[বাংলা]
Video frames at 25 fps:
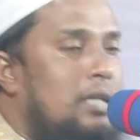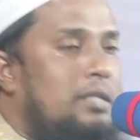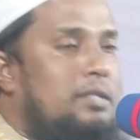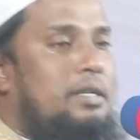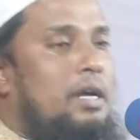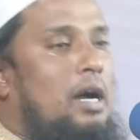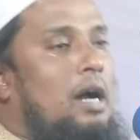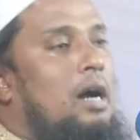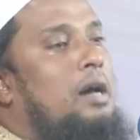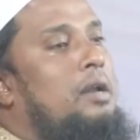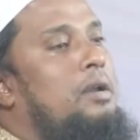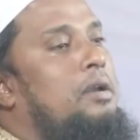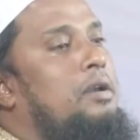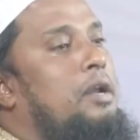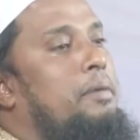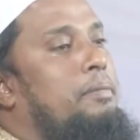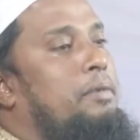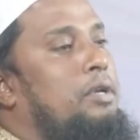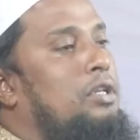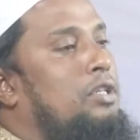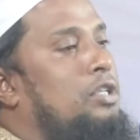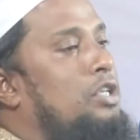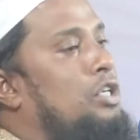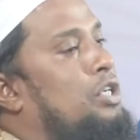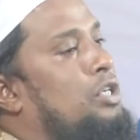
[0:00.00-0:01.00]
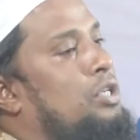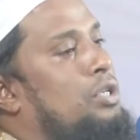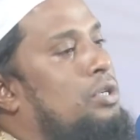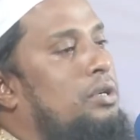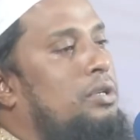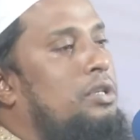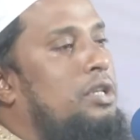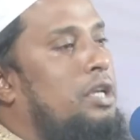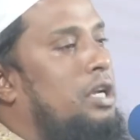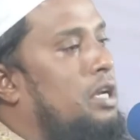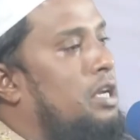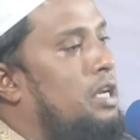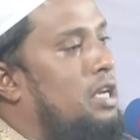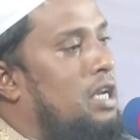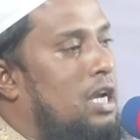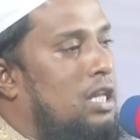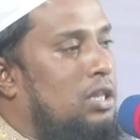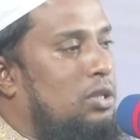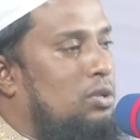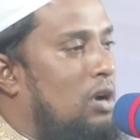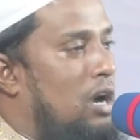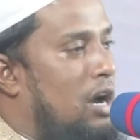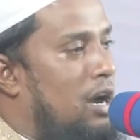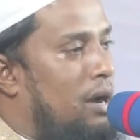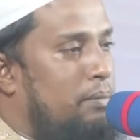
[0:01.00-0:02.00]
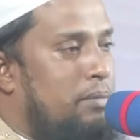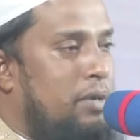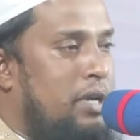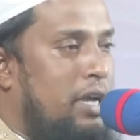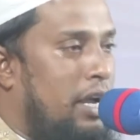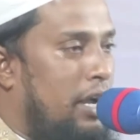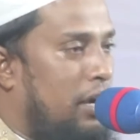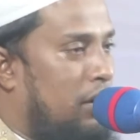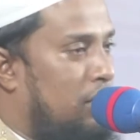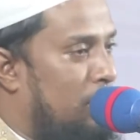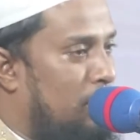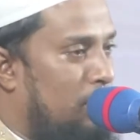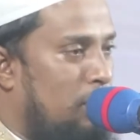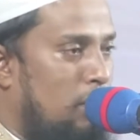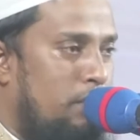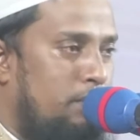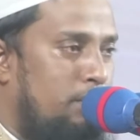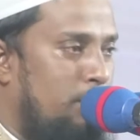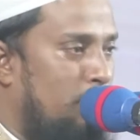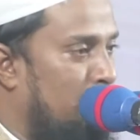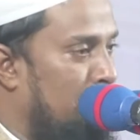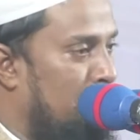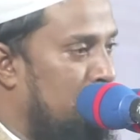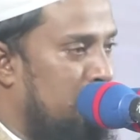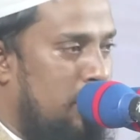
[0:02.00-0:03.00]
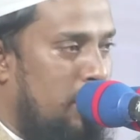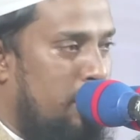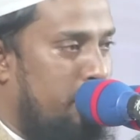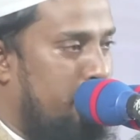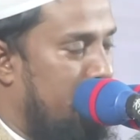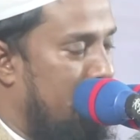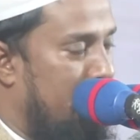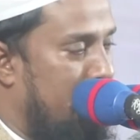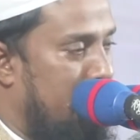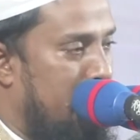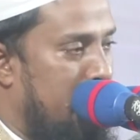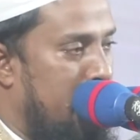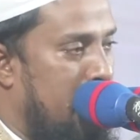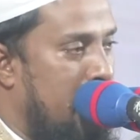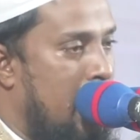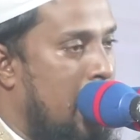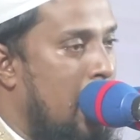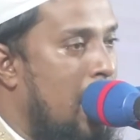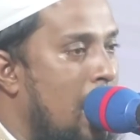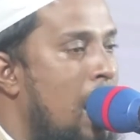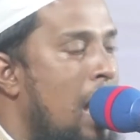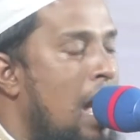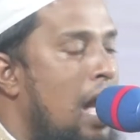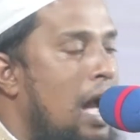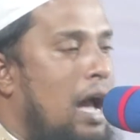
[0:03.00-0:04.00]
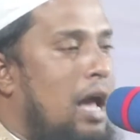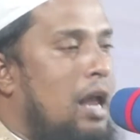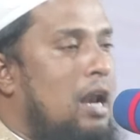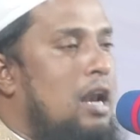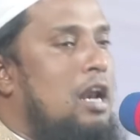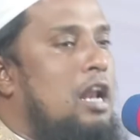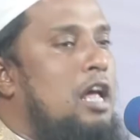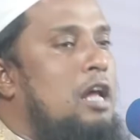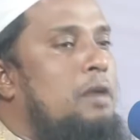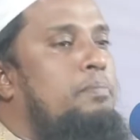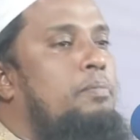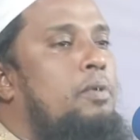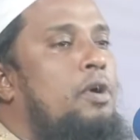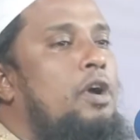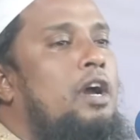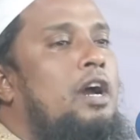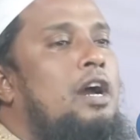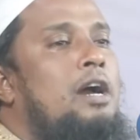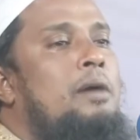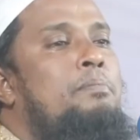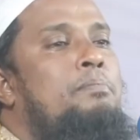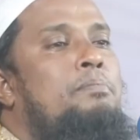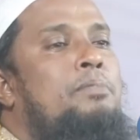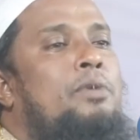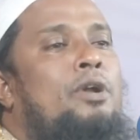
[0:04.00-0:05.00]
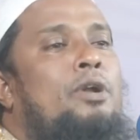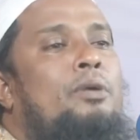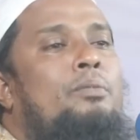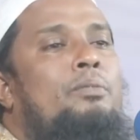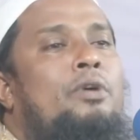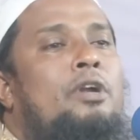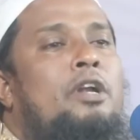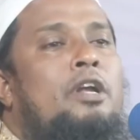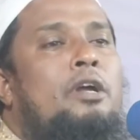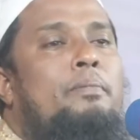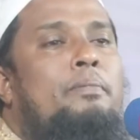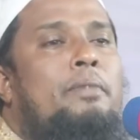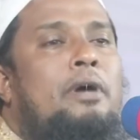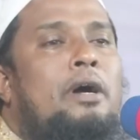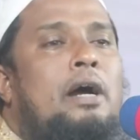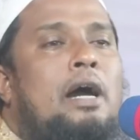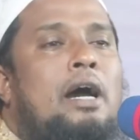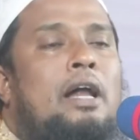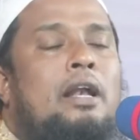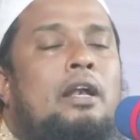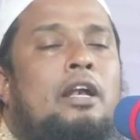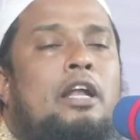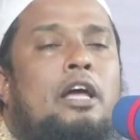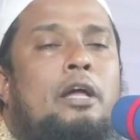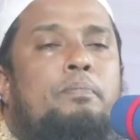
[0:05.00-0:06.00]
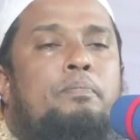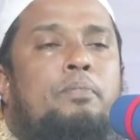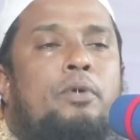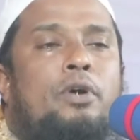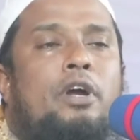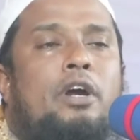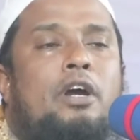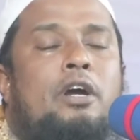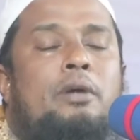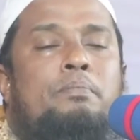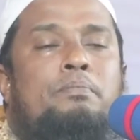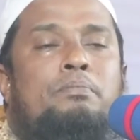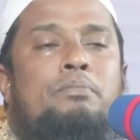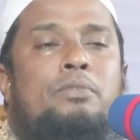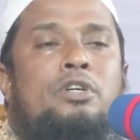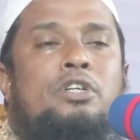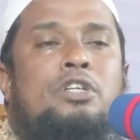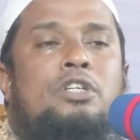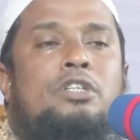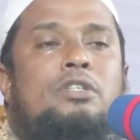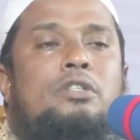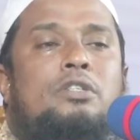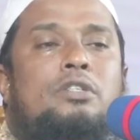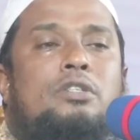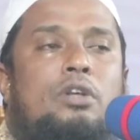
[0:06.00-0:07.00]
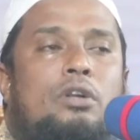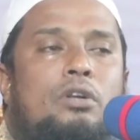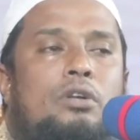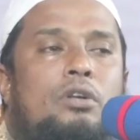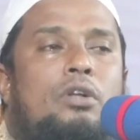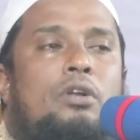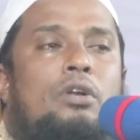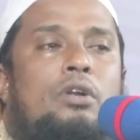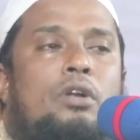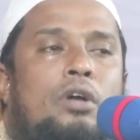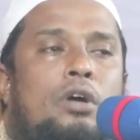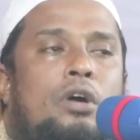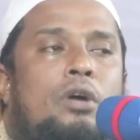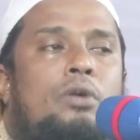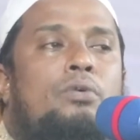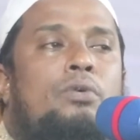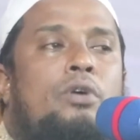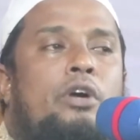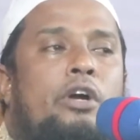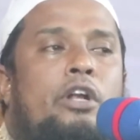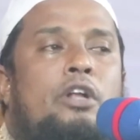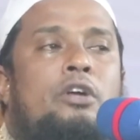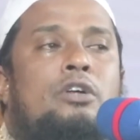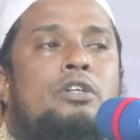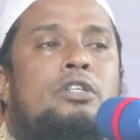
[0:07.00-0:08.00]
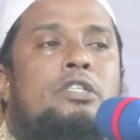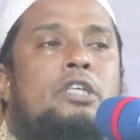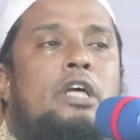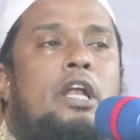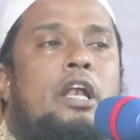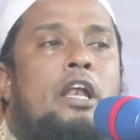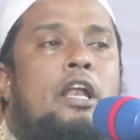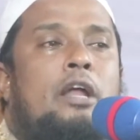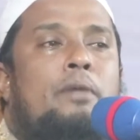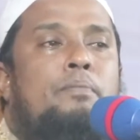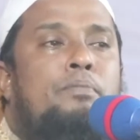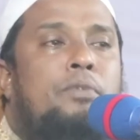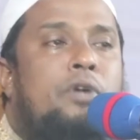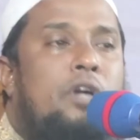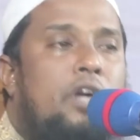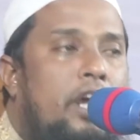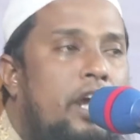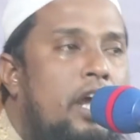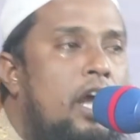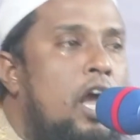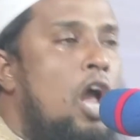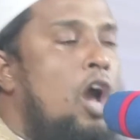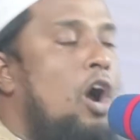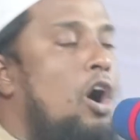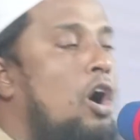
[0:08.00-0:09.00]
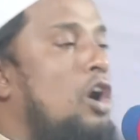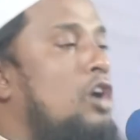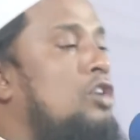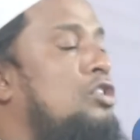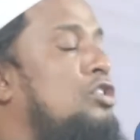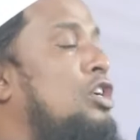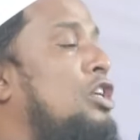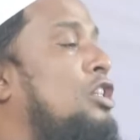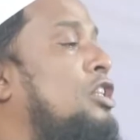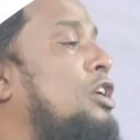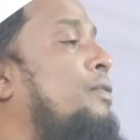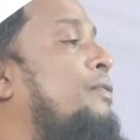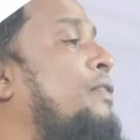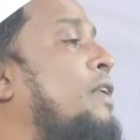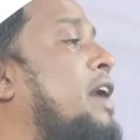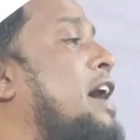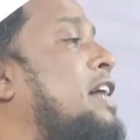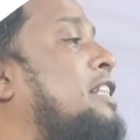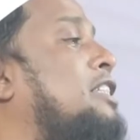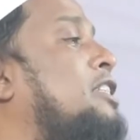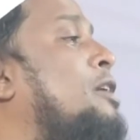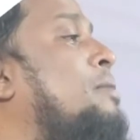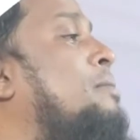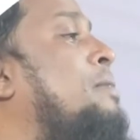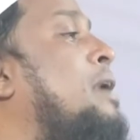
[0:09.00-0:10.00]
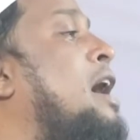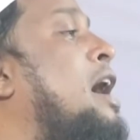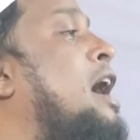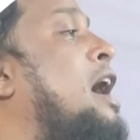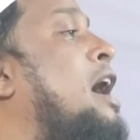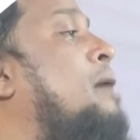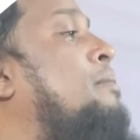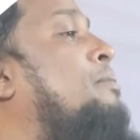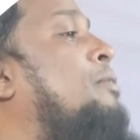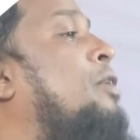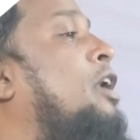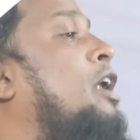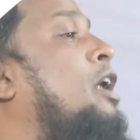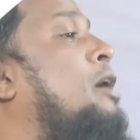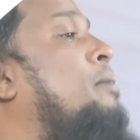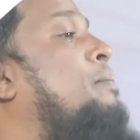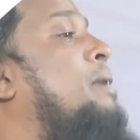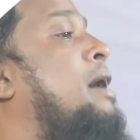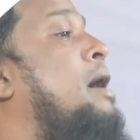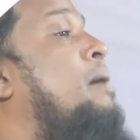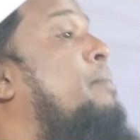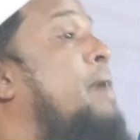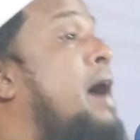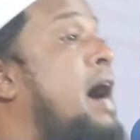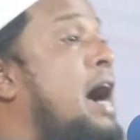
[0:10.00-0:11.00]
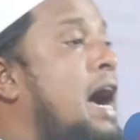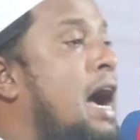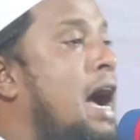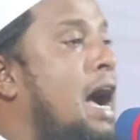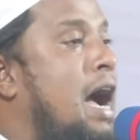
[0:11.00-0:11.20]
জাহান নামের দৃশ্য দেখিয়া তো আমি এখনো বলতে পারি না আল্লাহর পয়গম্বর বলে বা আল্লাহর পয়গম্বর সাল্লামকে হজরতে ফাতেমা বলে বাবা